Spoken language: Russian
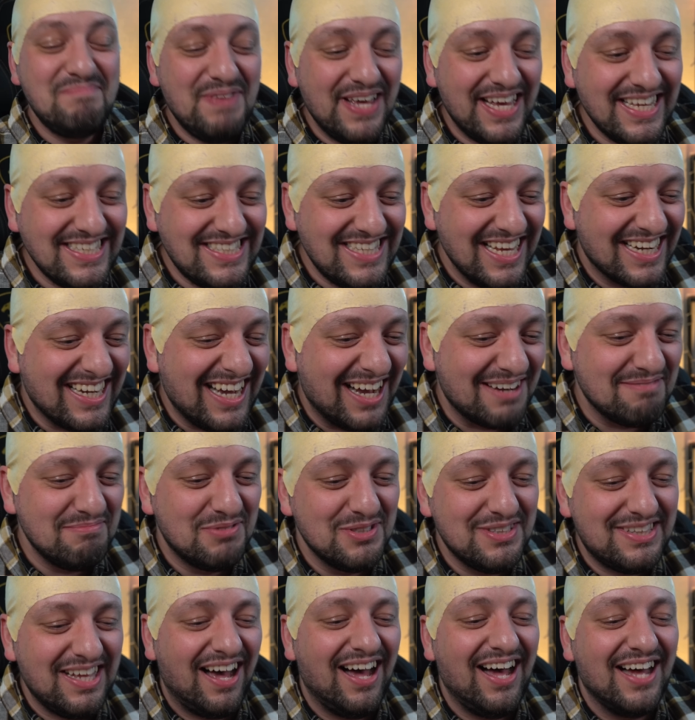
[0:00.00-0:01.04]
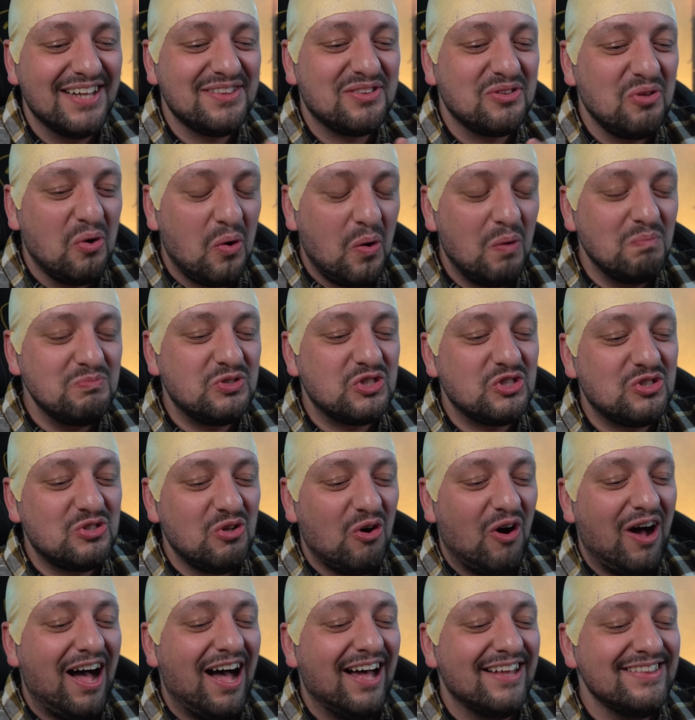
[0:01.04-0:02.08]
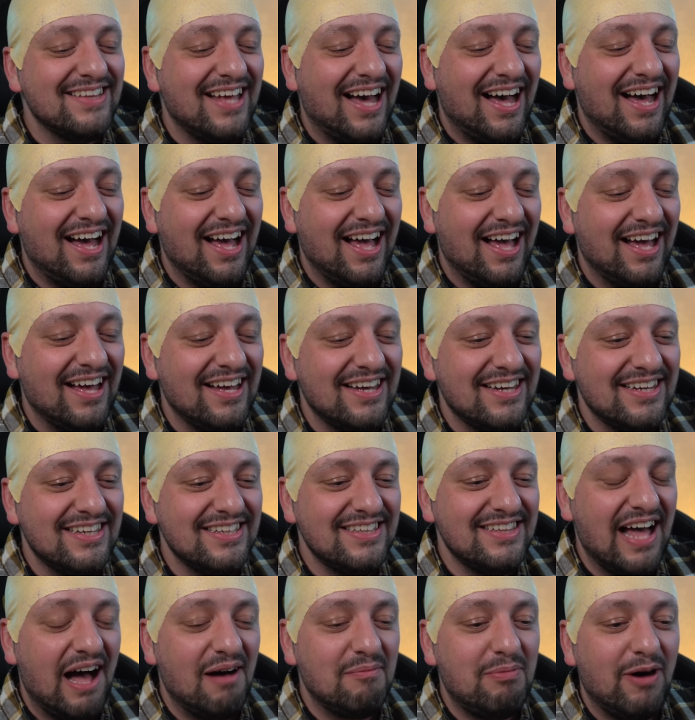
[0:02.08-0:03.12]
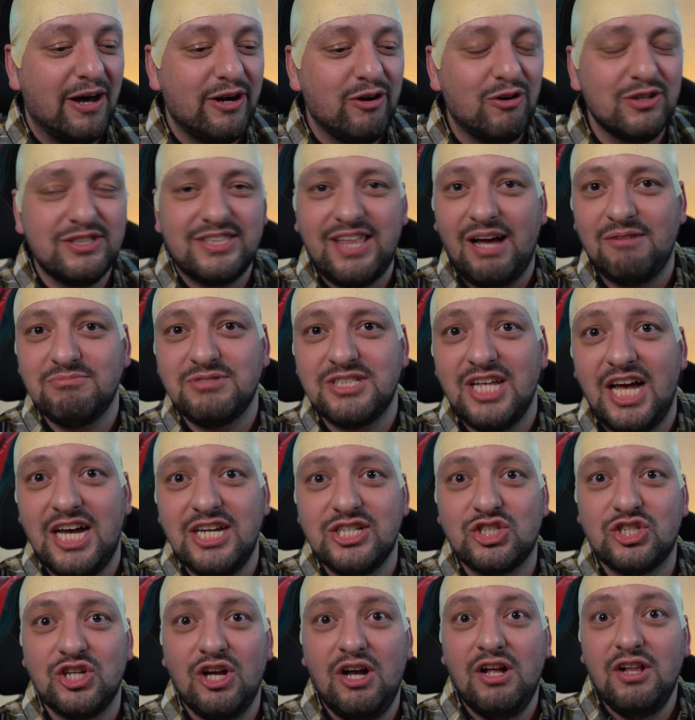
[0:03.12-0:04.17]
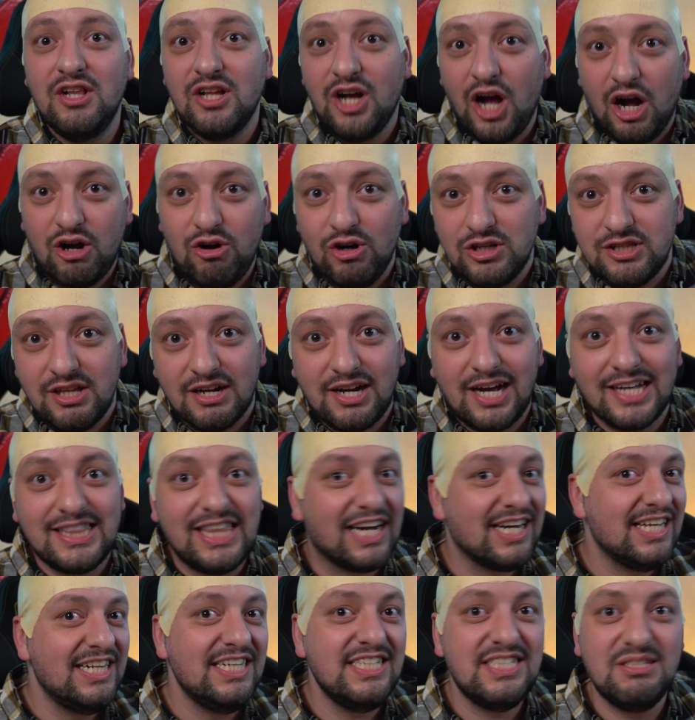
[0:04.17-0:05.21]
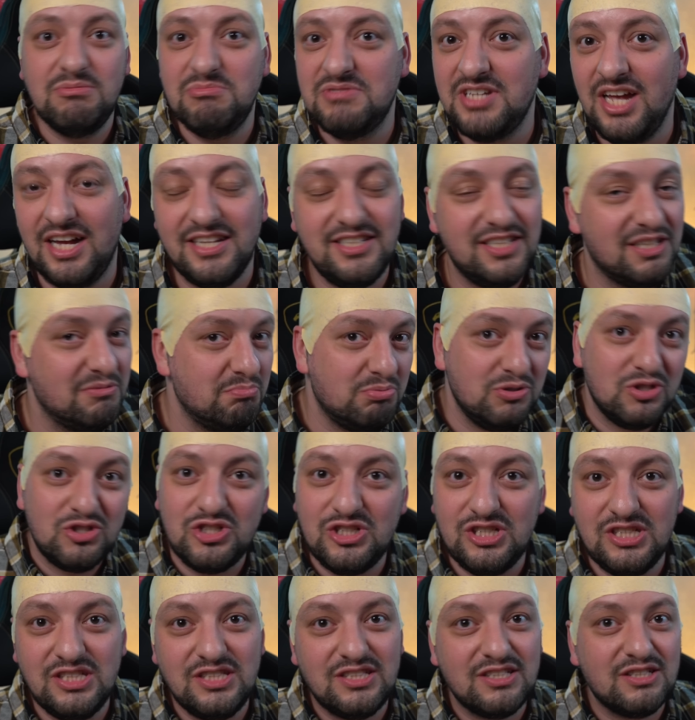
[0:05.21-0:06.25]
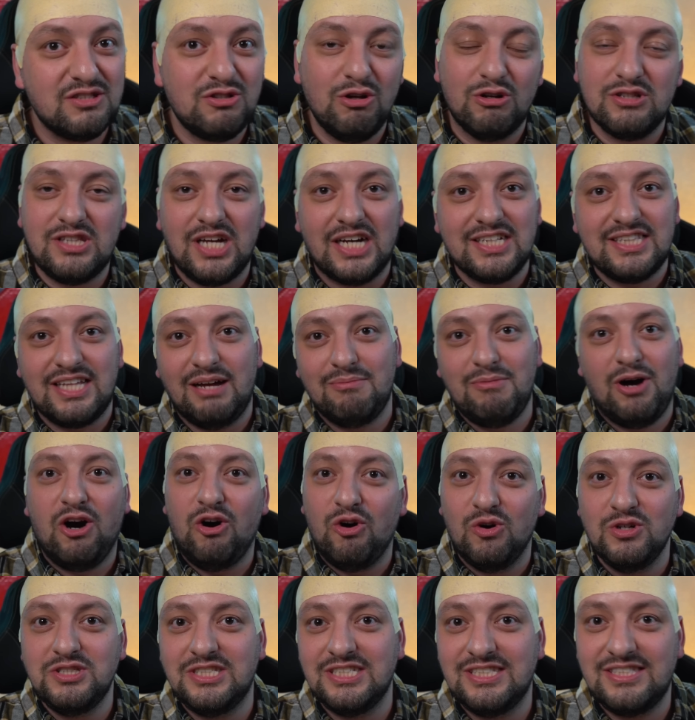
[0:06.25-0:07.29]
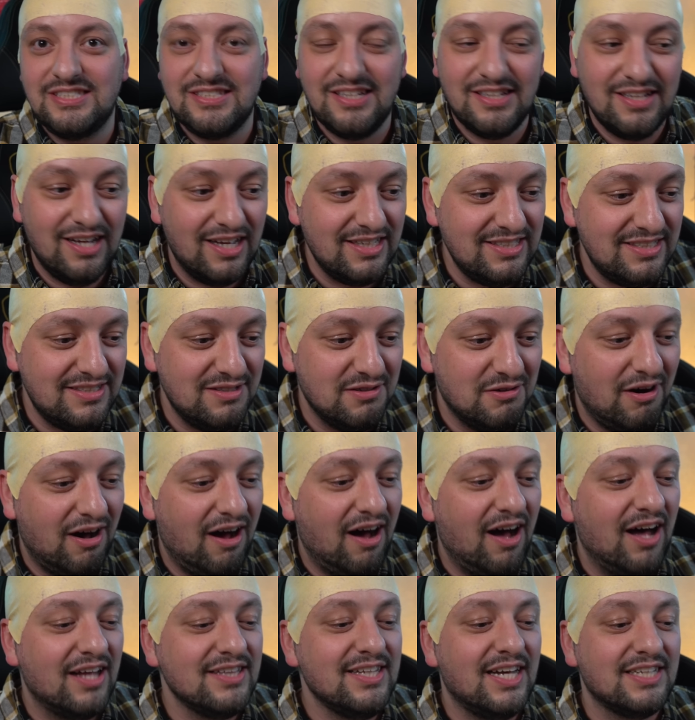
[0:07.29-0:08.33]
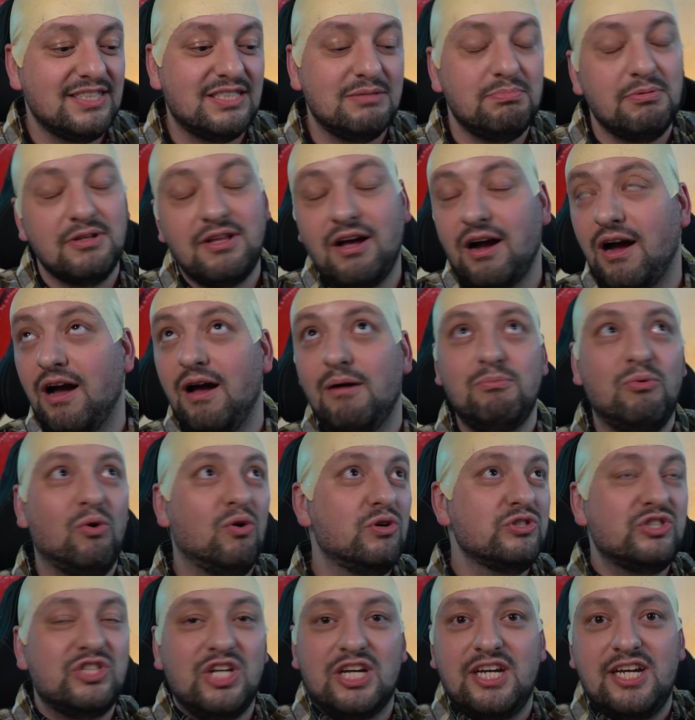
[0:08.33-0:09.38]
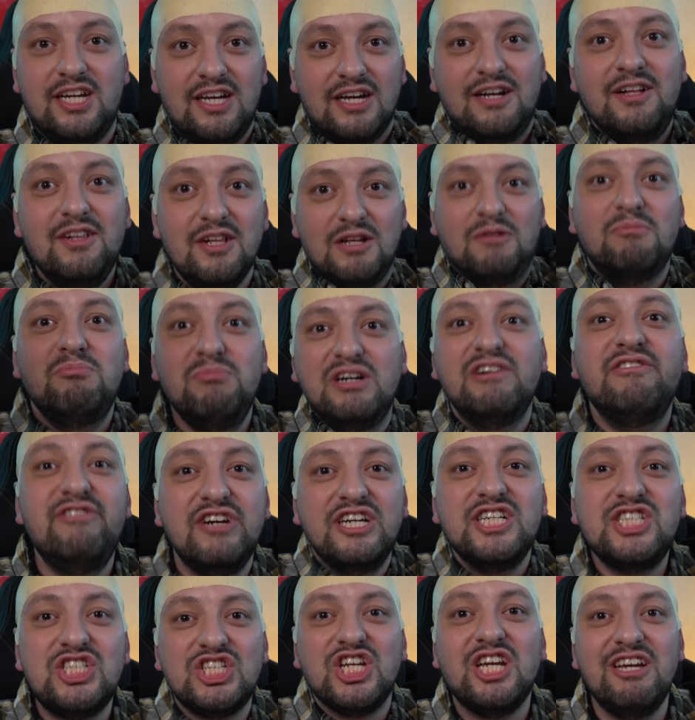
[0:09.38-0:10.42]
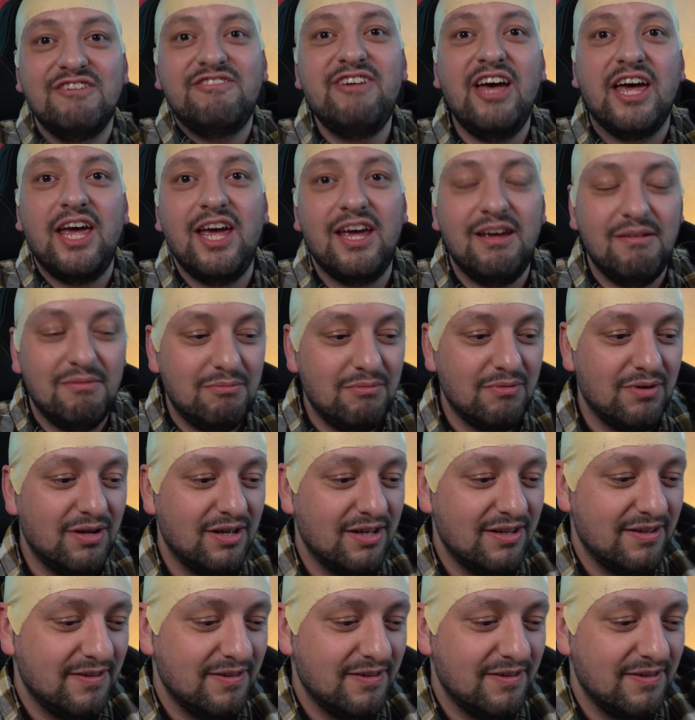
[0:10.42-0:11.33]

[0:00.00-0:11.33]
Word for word: Песня как будто о том, что она, наоборот, там, знаешь, какой-то катаклизм за ней бежит, кто-то там охотится на нее, а она типа такая, боже, мы выживем.